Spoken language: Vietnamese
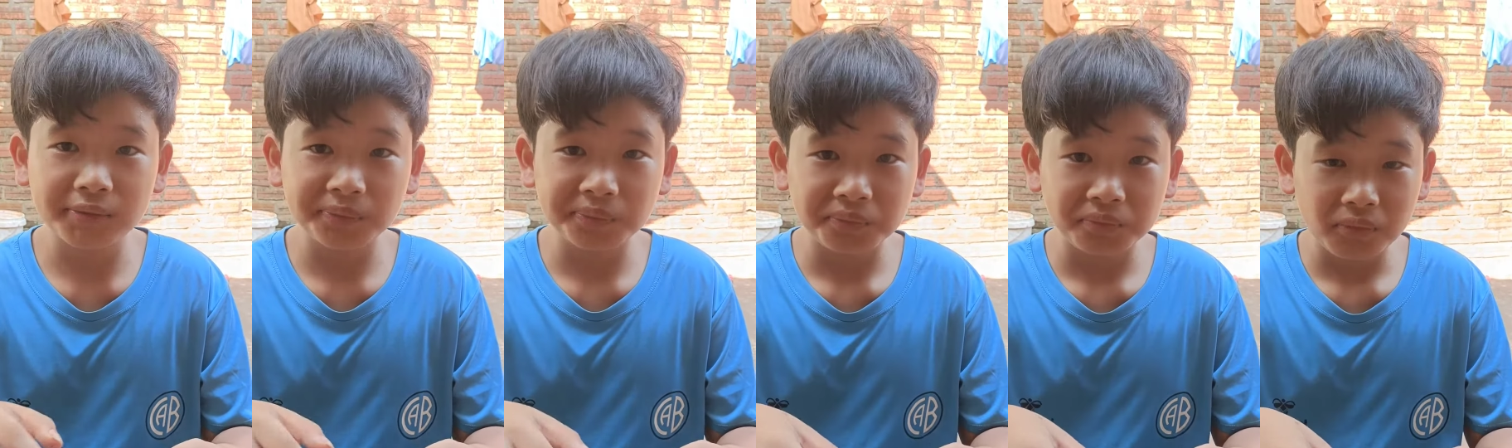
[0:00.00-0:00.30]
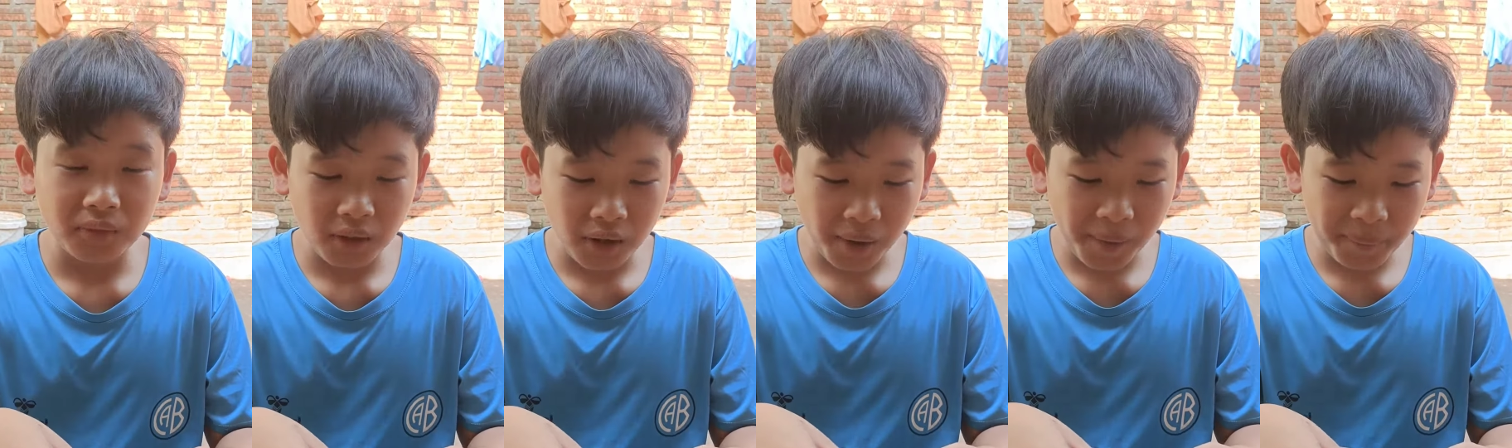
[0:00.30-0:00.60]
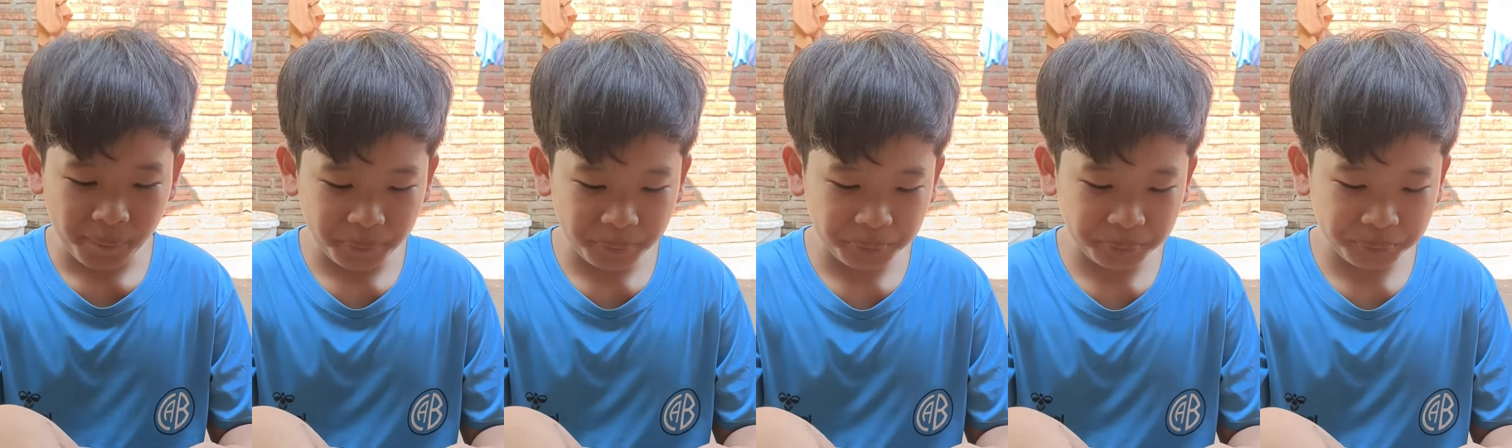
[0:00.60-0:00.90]
hơi mặn mặn
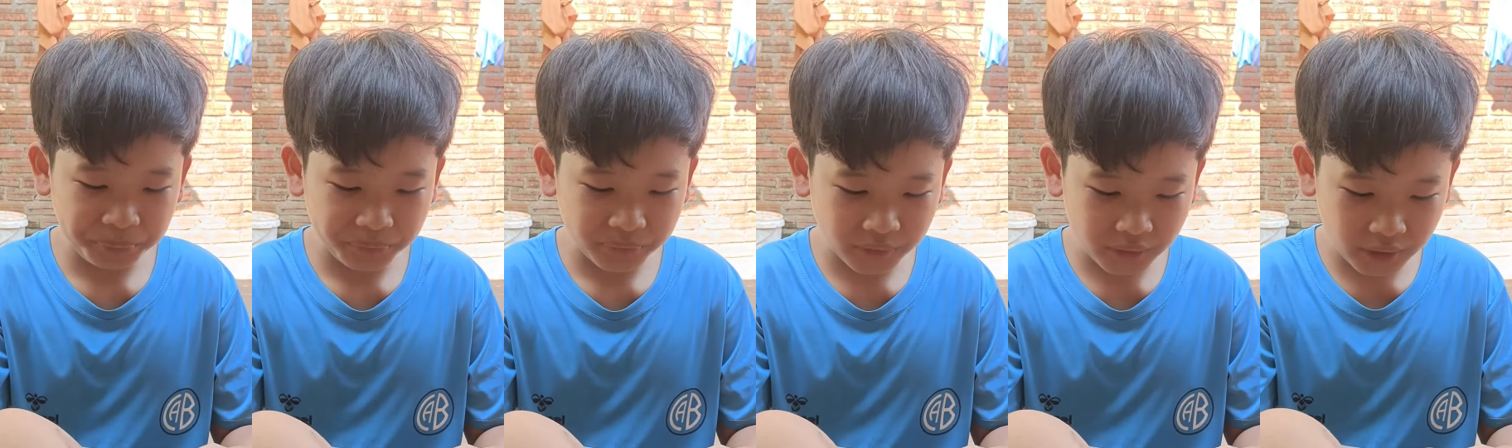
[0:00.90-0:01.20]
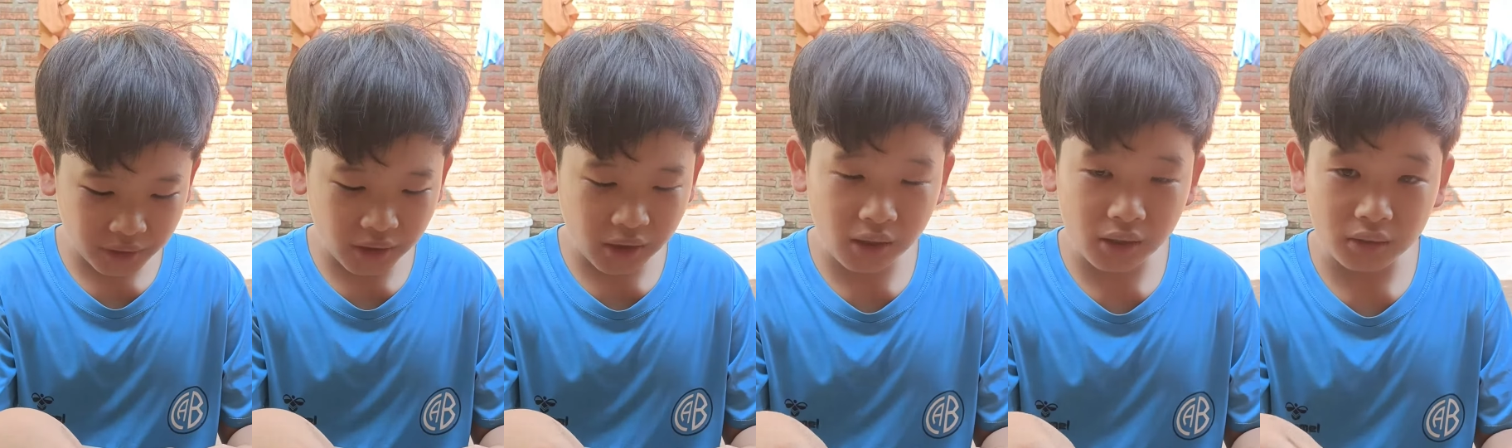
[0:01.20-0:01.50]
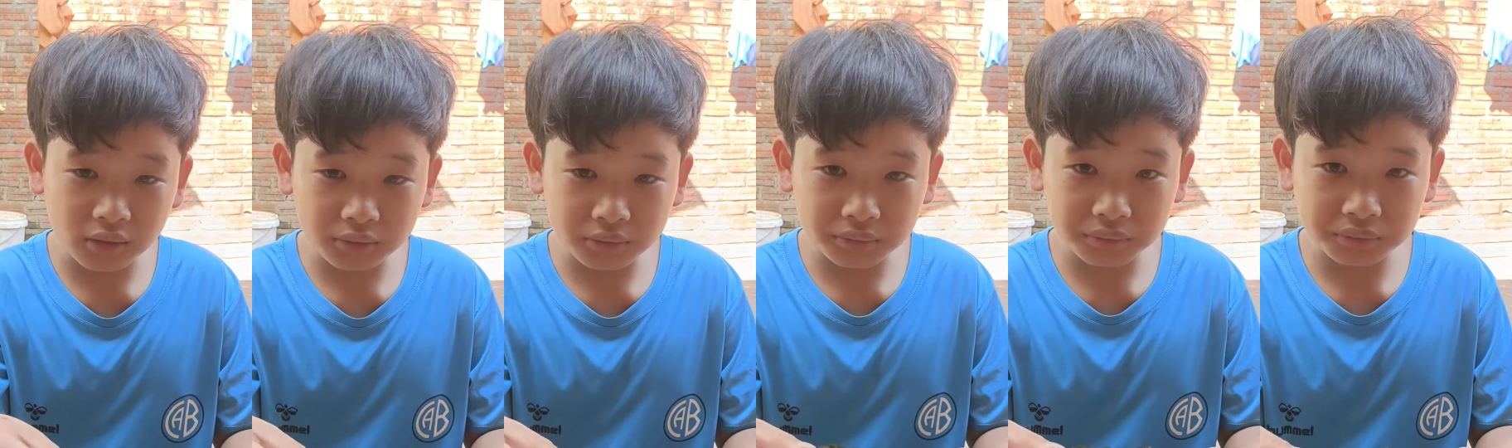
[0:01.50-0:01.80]
mà ngon hả nó
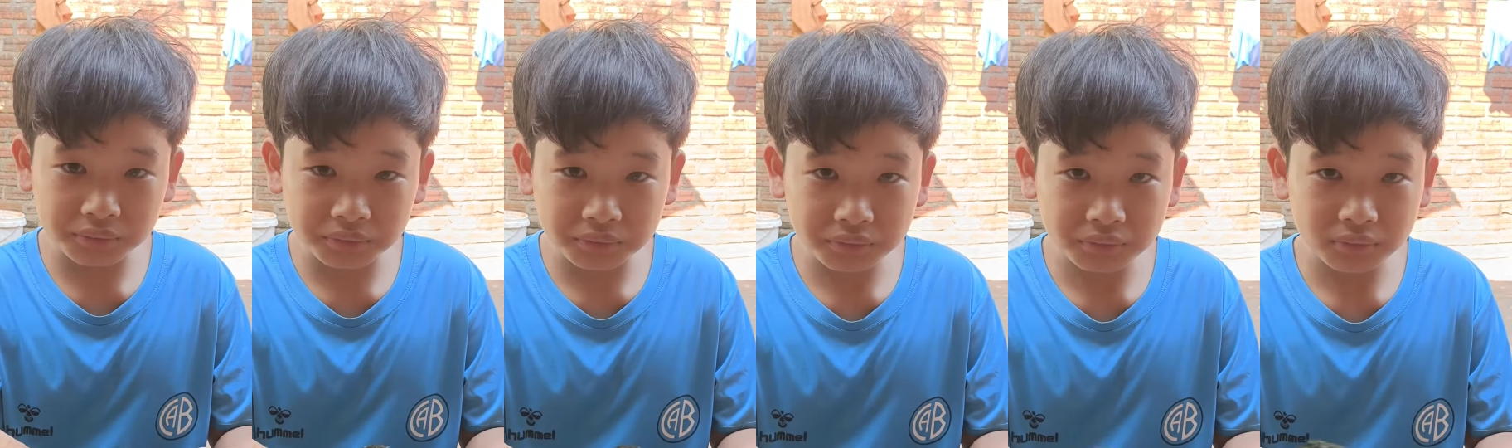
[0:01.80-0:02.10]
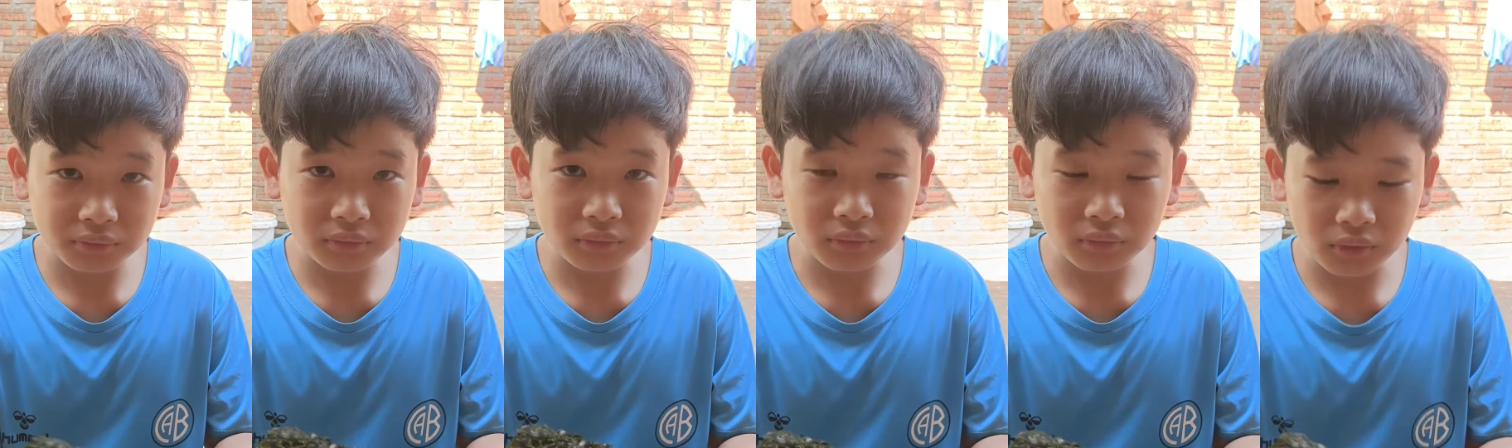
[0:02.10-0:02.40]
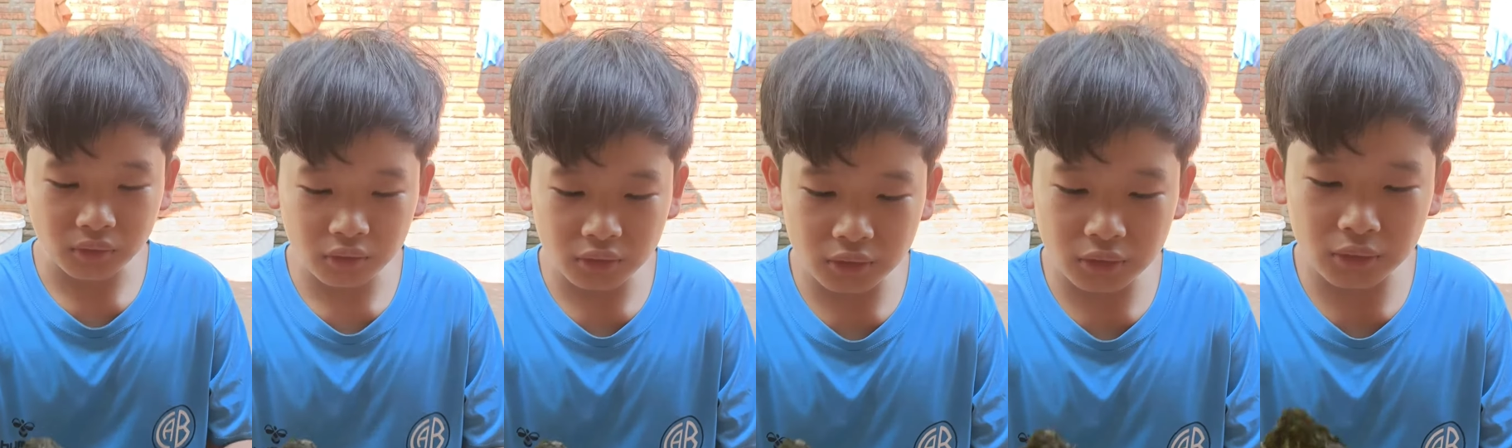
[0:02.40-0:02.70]
giòn nó giòn tan
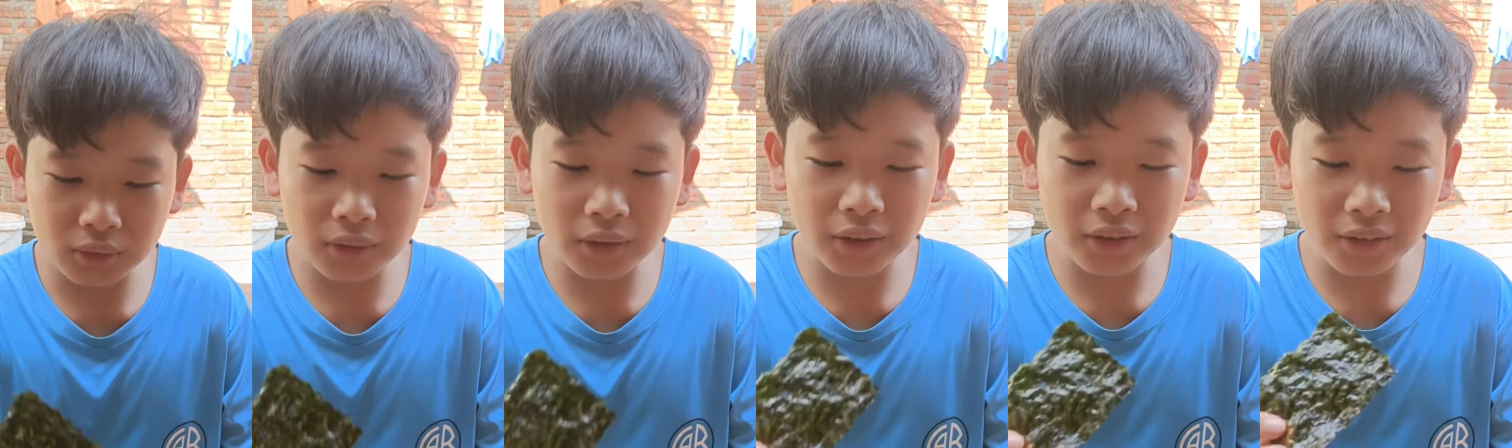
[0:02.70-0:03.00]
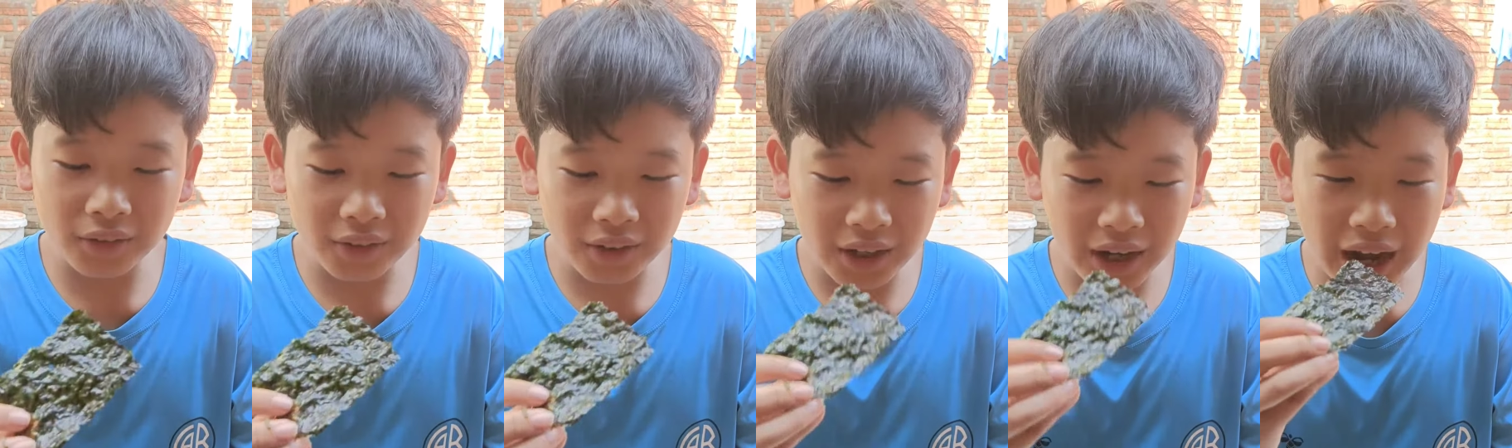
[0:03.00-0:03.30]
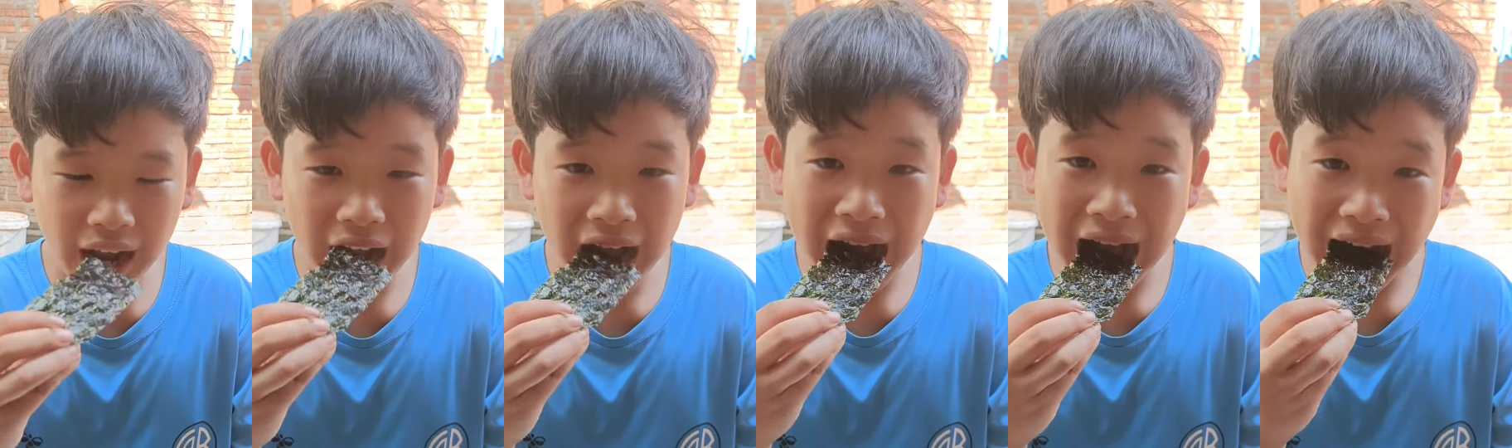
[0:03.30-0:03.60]
luôn á ừ.
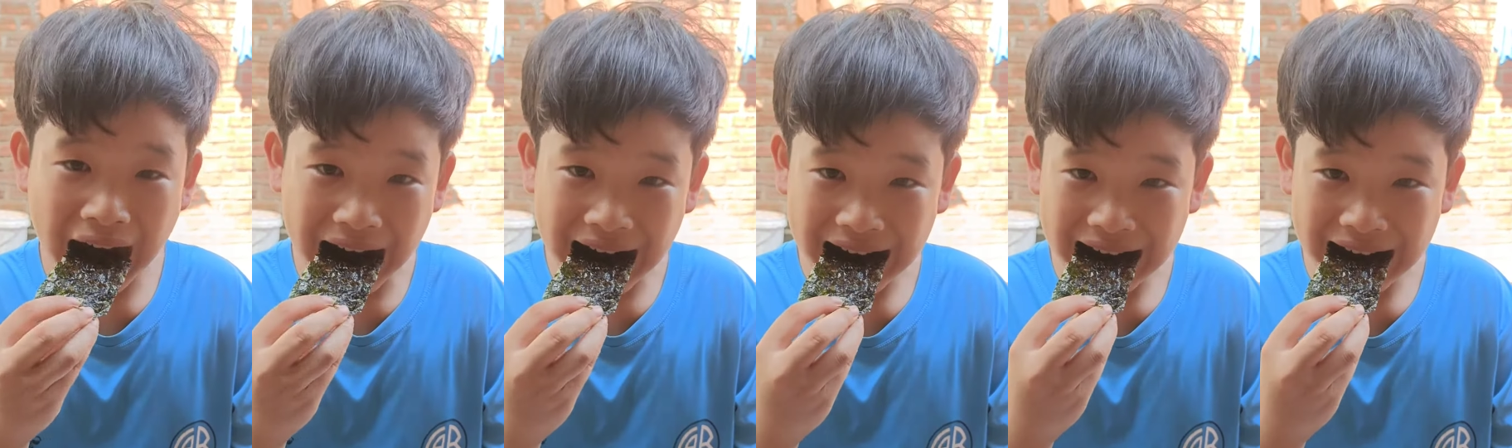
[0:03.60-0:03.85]
ừ.